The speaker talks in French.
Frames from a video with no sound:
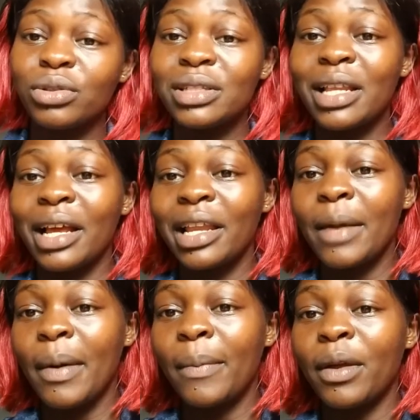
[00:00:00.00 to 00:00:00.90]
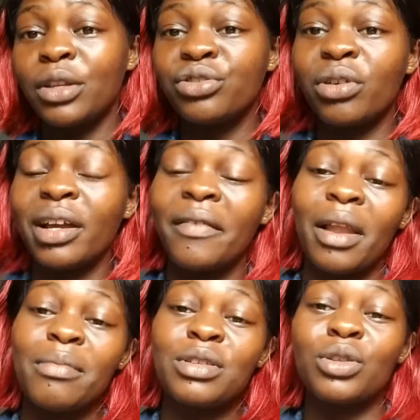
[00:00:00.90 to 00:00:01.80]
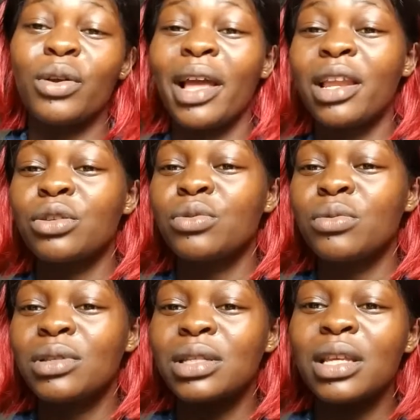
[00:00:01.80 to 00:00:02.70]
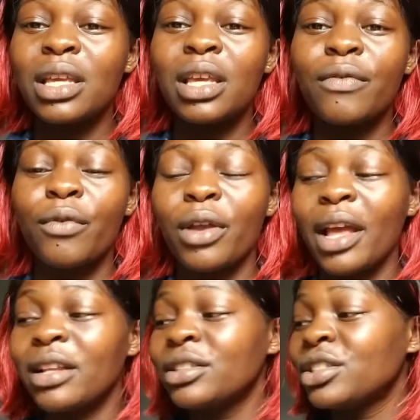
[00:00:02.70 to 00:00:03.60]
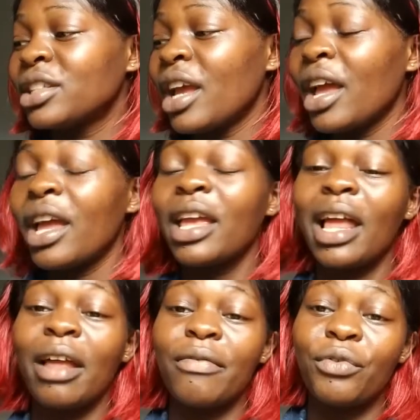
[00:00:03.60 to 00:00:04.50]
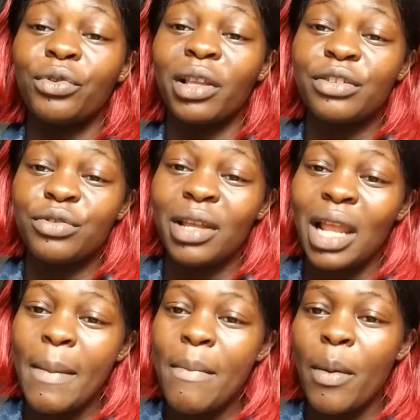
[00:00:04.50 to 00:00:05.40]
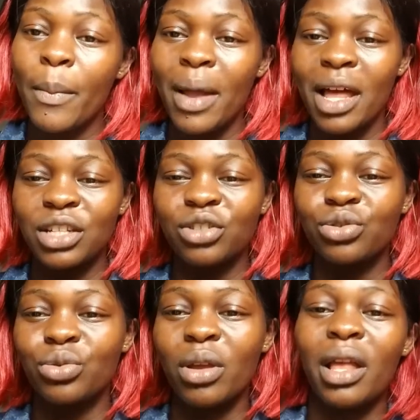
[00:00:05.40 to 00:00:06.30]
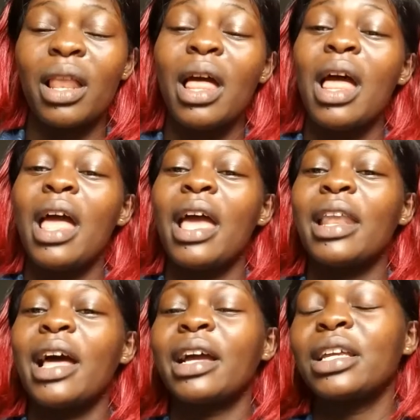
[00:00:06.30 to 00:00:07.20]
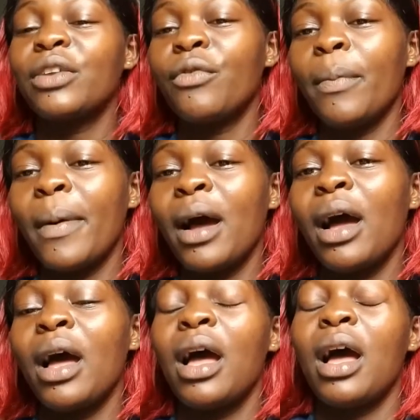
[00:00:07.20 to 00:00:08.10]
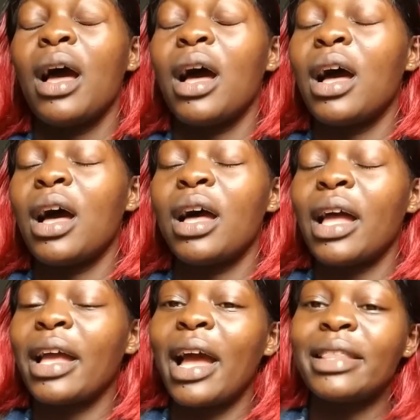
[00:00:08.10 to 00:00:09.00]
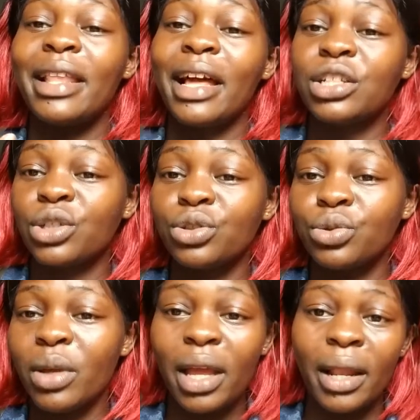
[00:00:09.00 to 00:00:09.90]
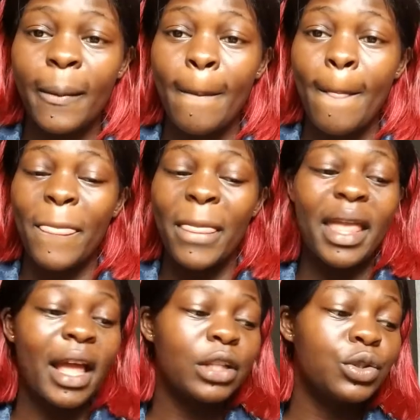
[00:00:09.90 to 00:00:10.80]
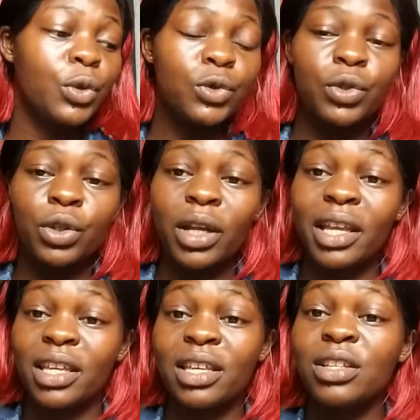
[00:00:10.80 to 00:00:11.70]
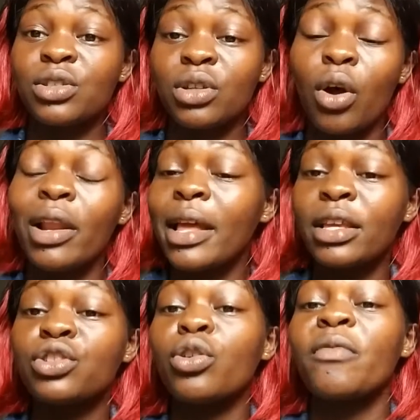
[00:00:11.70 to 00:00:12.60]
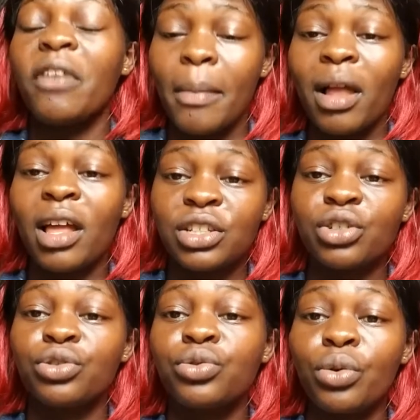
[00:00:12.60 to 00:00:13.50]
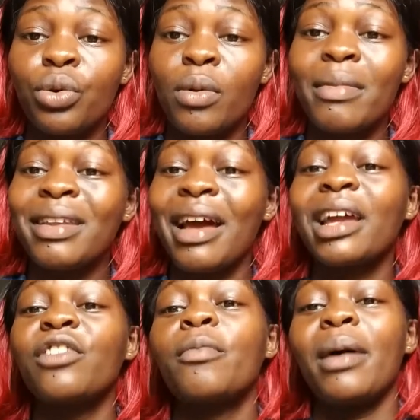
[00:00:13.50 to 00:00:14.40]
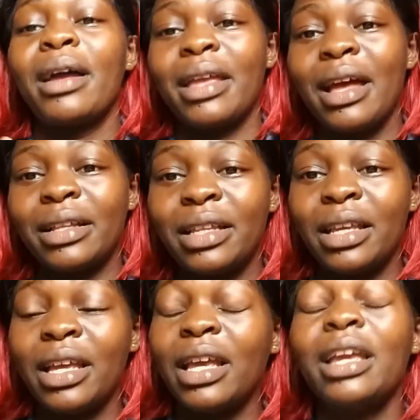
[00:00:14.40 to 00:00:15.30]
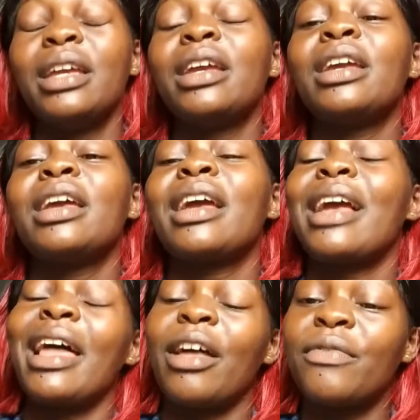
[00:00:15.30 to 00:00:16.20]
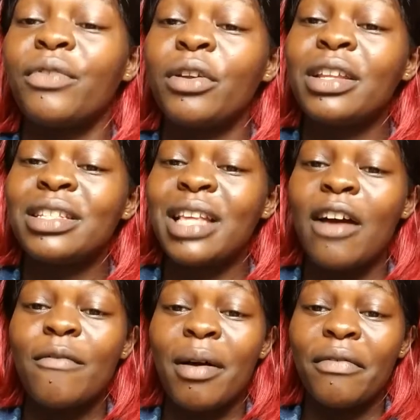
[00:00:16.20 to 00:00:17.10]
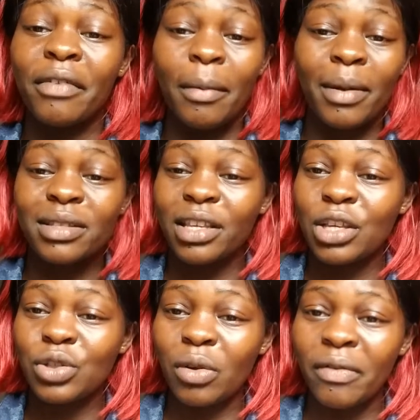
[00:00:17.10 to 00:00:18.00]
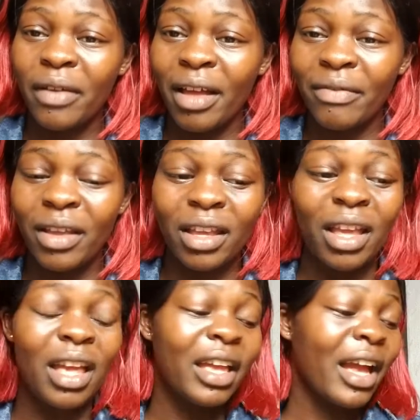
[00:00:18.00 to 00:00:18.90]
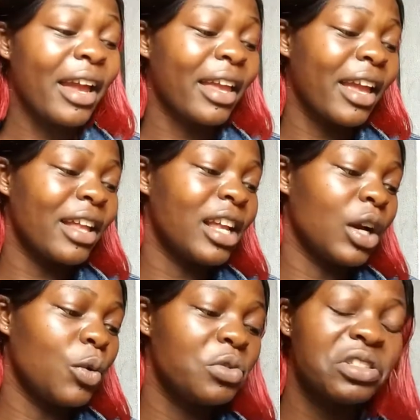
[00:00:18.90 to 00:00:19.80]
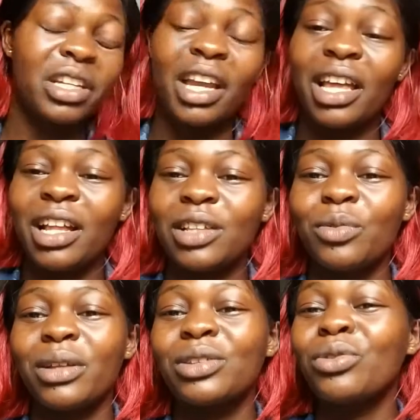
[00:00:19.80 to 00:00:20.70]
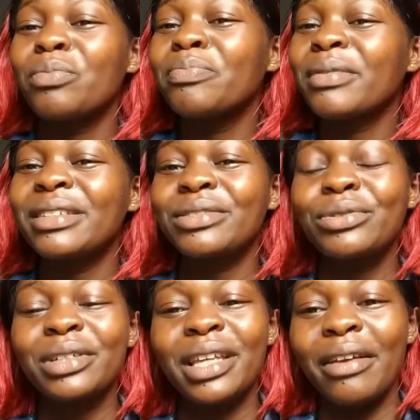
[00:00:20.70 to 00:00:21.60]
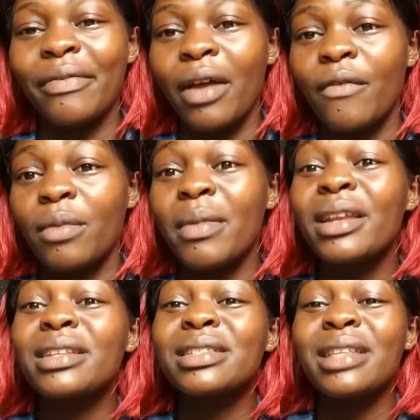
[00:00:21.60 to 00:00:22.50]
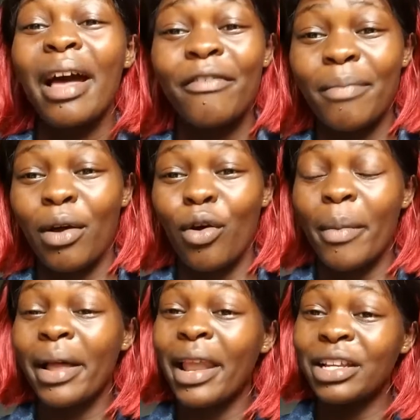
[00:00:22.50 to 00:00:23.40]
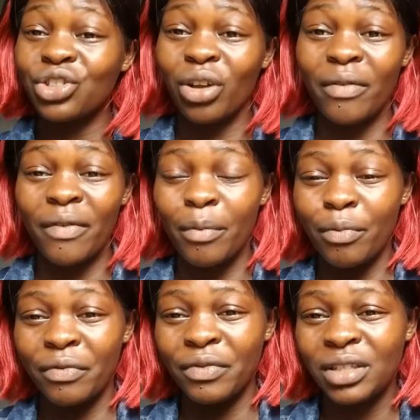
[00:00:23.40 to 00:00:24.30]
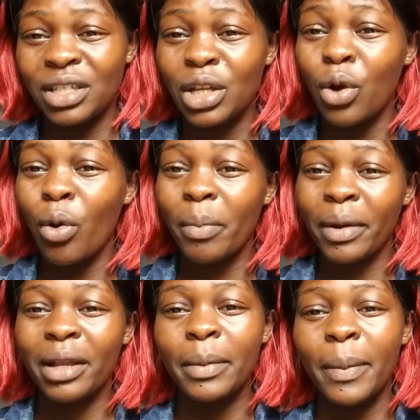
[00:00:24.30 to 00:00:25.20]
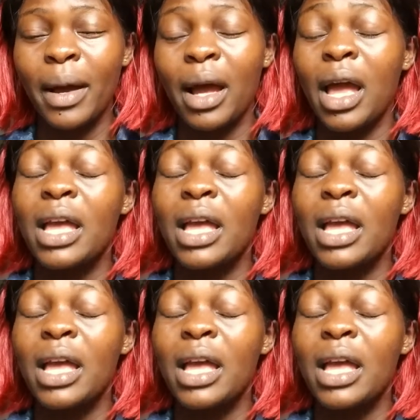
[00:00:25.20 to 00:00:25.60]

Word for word: Si l'argent n'est pas perdu, on arrive à la maison, il y a des soucis, il faut qu'elle gère. Et à la fin de la journée, elle n'a même pas l'argent sur elle. Elle n'arrive pas à, à garder l'argent sur elle. Il y a d'autres qu'ils ont vraiment l'argent sur eux, mais ils n'arrivent pas à garder. Et à la fin, ils ne savent pas vraiment ce qu'ils ont fait avec. Quand ils regardent à gauche, ils regardent à droite, ils n'ont presque rien fait avec. Mais ils ne savent pas comment l'argent a fait pour finir, ne comprennent pas.